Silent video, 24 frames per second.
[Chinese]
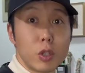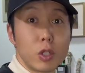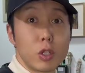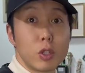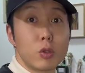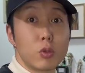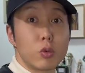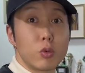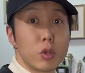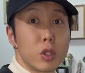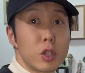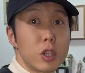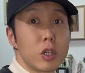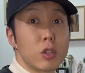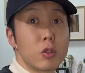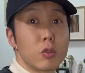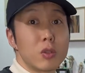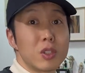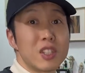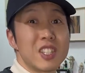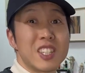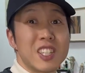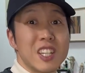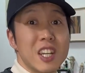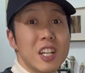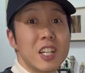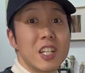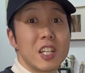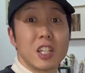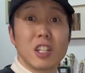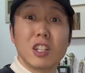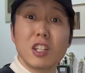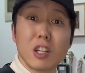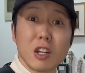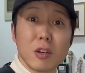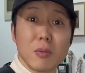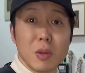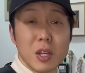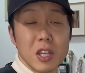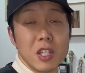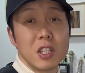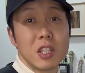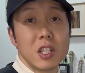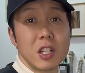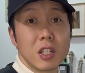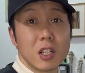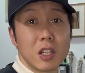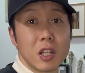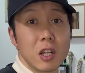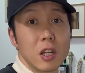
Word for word: 是属于那种鞋底特别硬